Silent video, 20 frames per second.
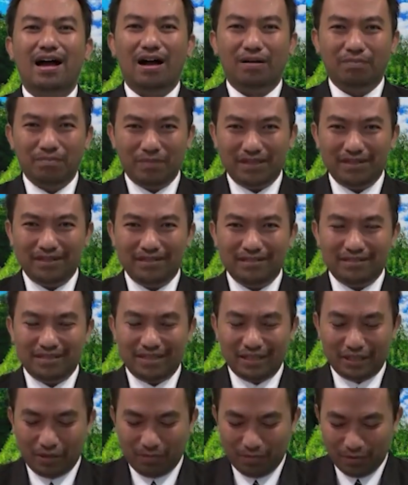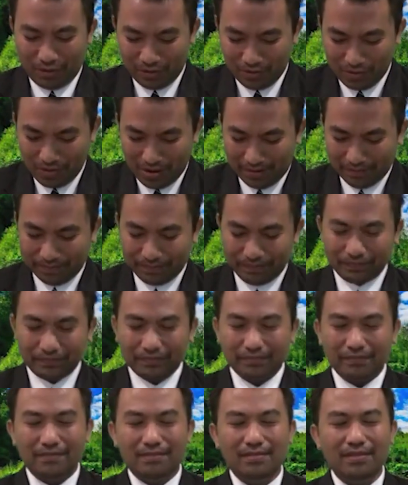Amin kita berdoa.
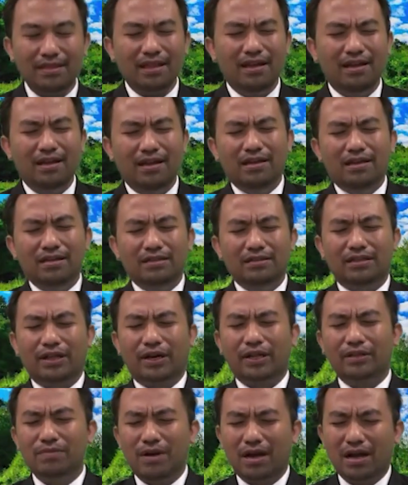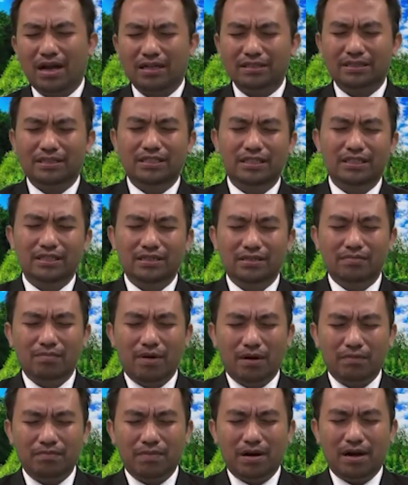Terima kasih
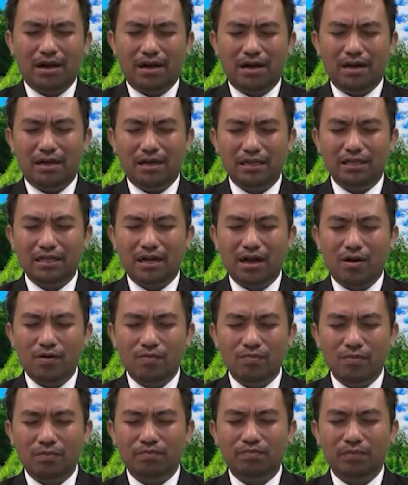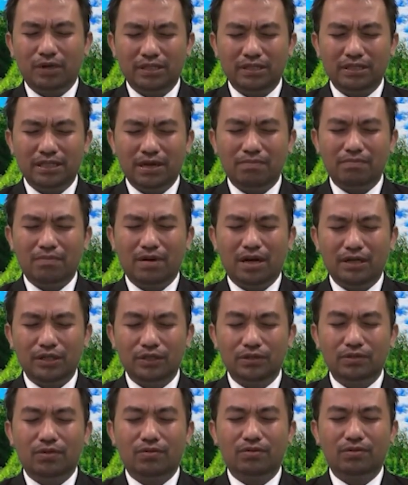Bapa, Engkau mempersiapkan
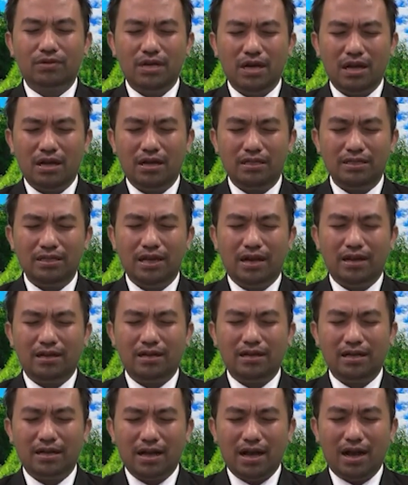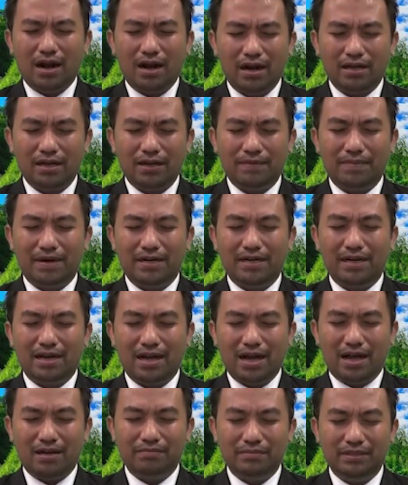surga yang kekal kepada
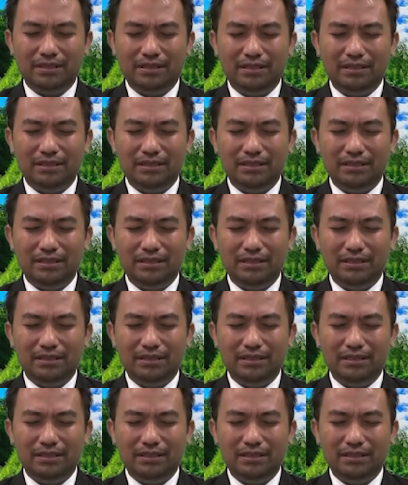kami.